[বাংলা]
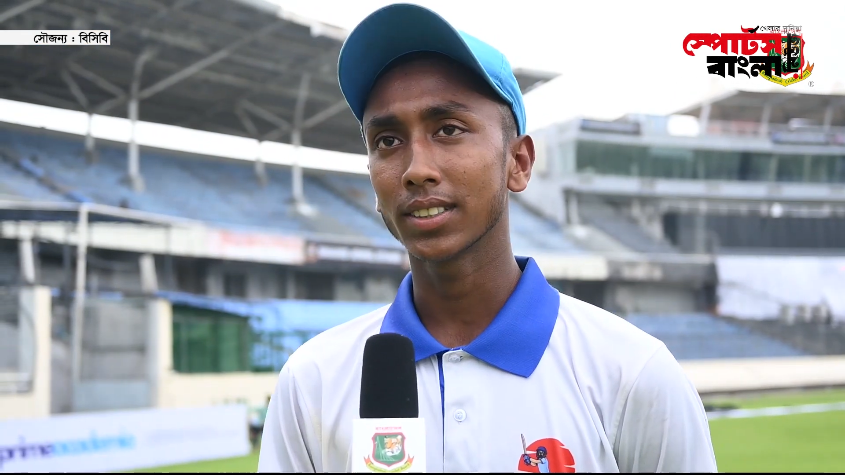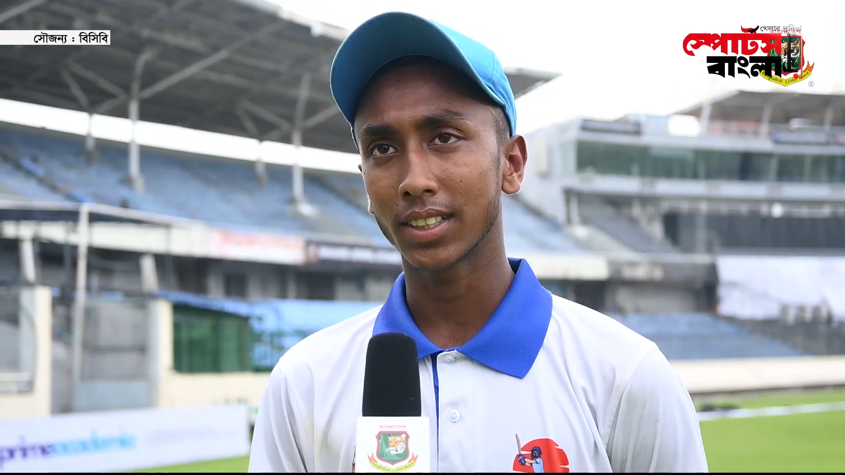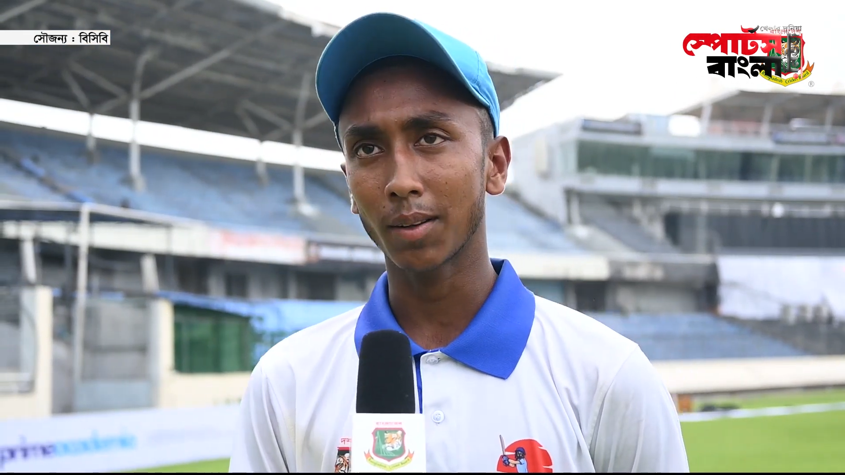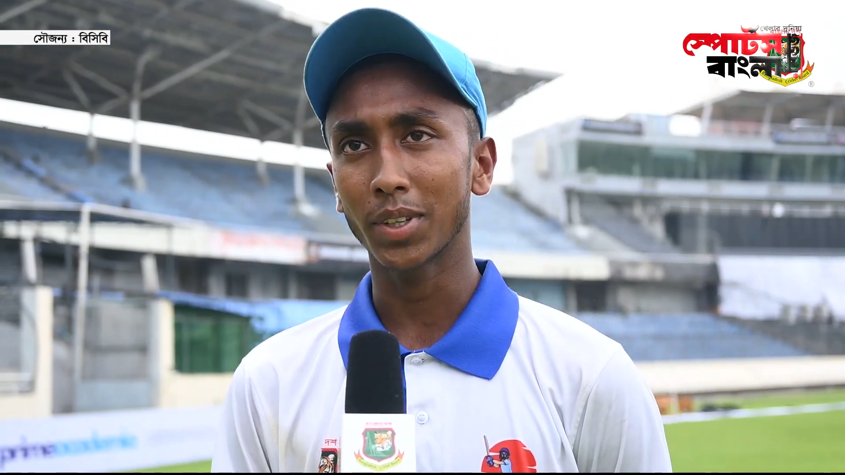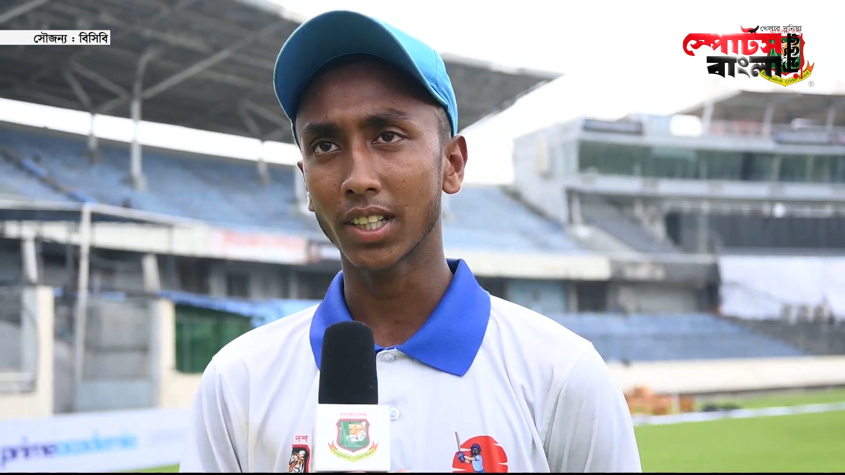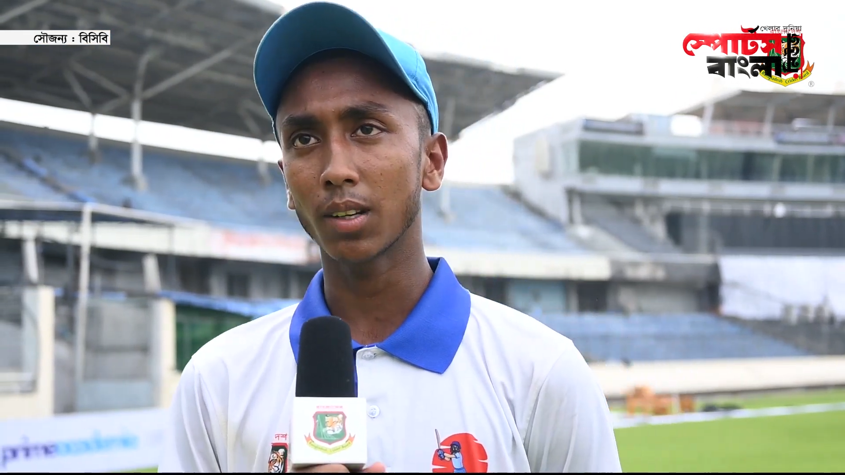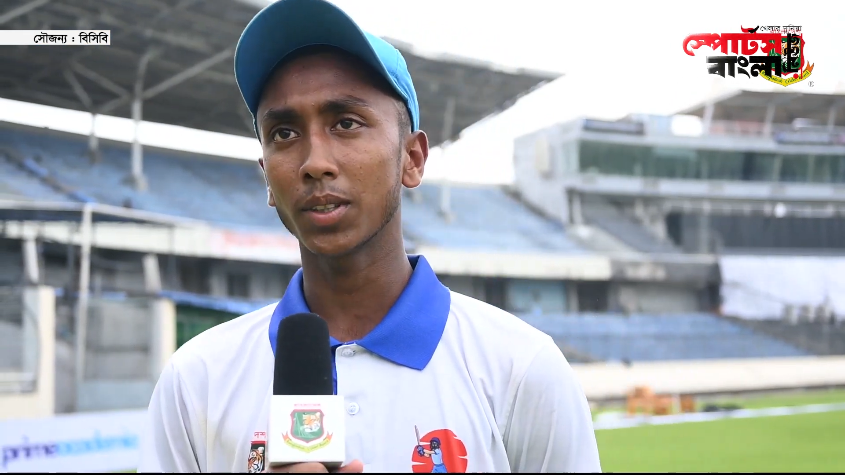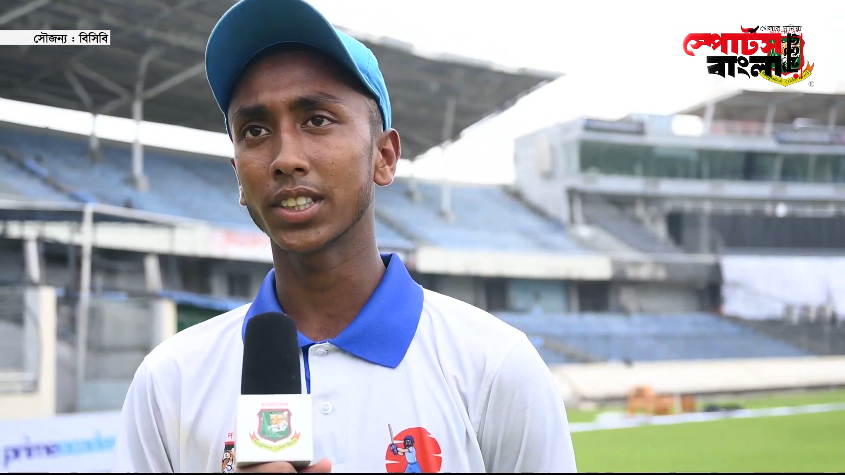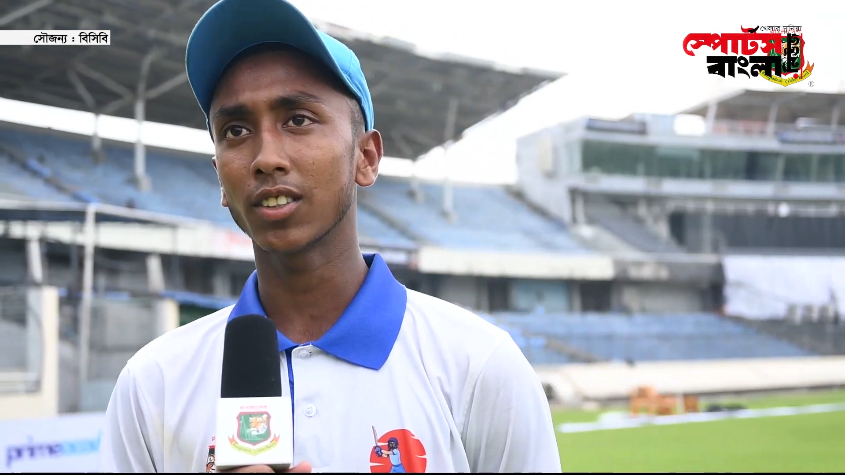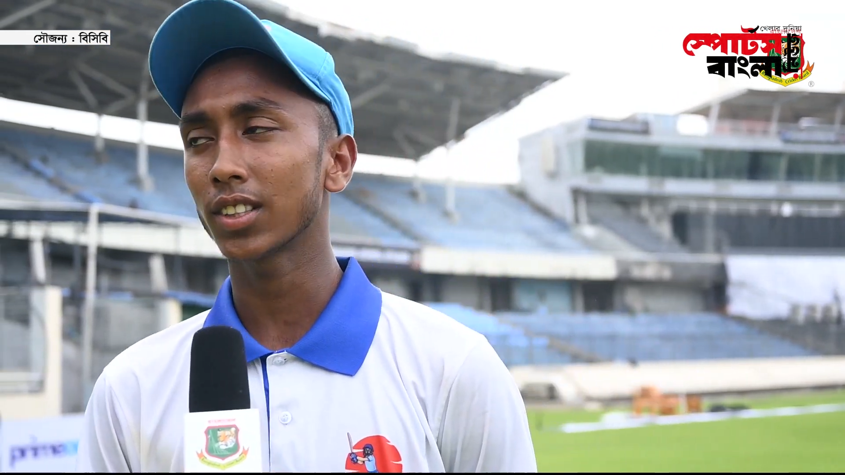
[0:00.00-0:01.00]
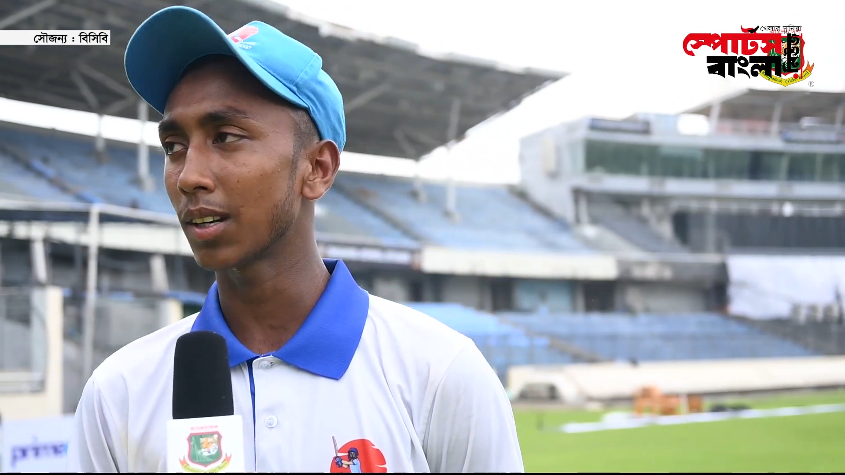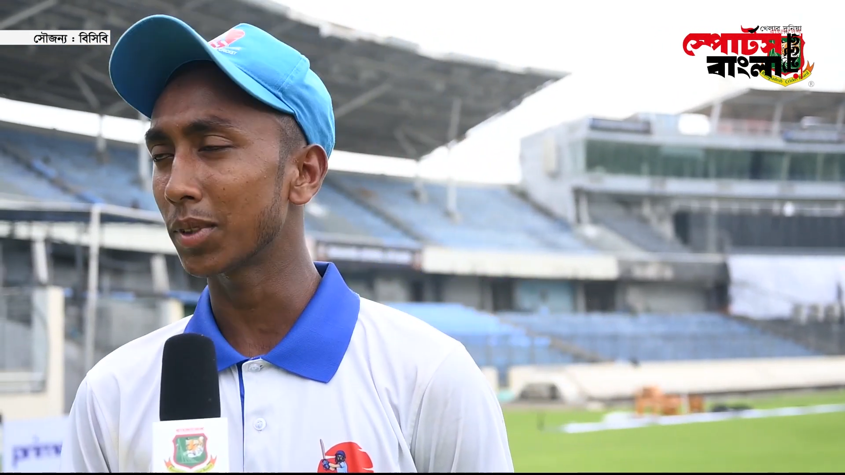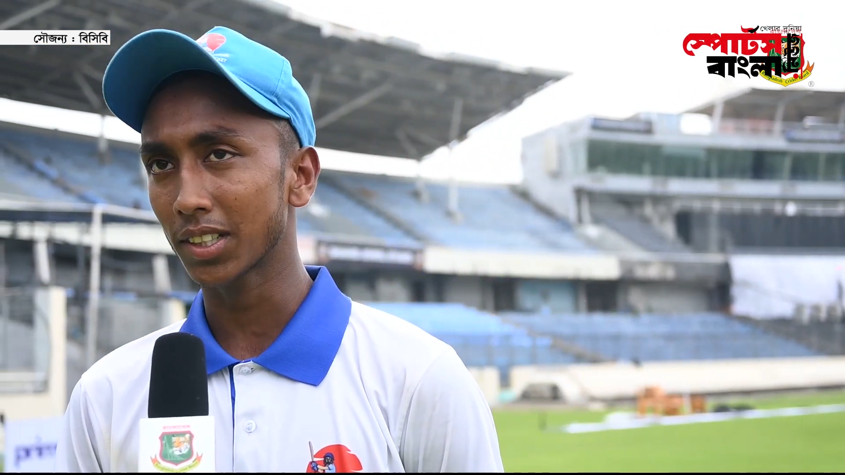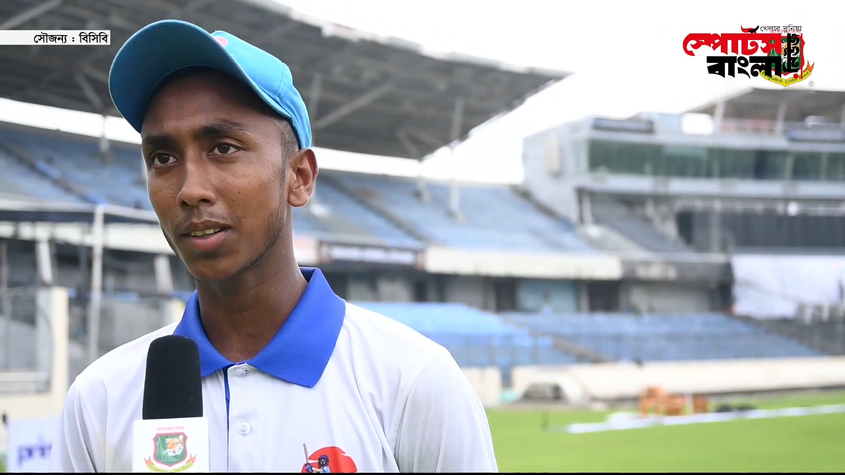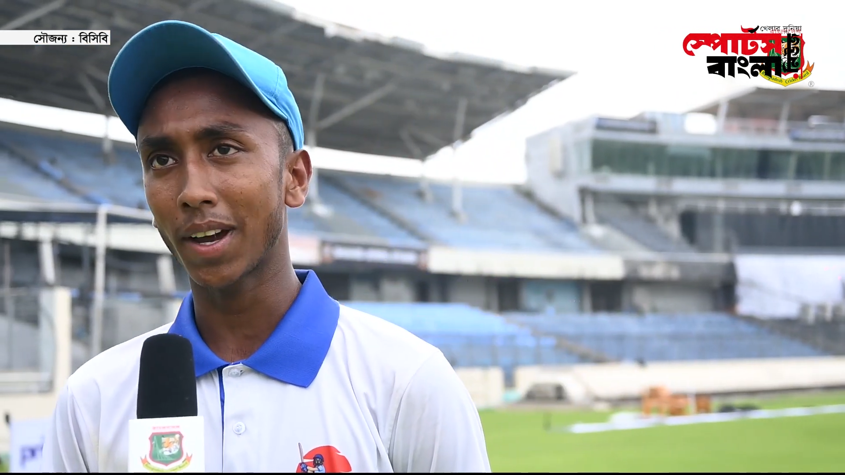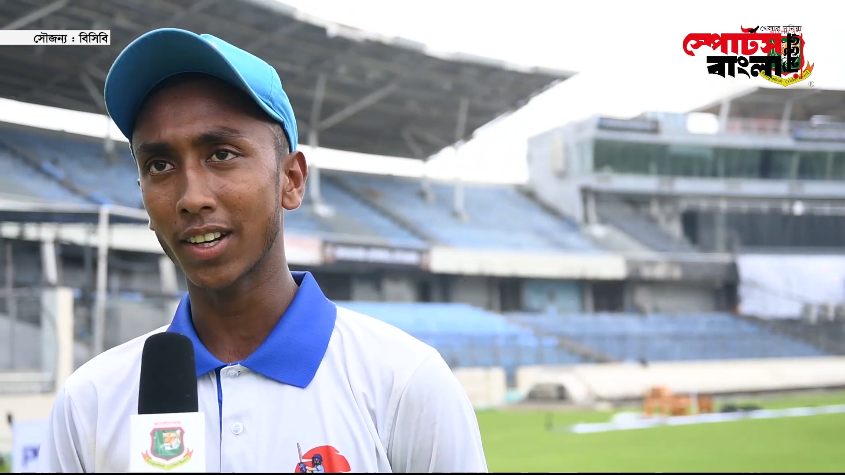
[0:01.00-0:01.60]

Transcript: যারা বেস্ট ইলেভেন ছিল যারা বেস্ট ইলেভেন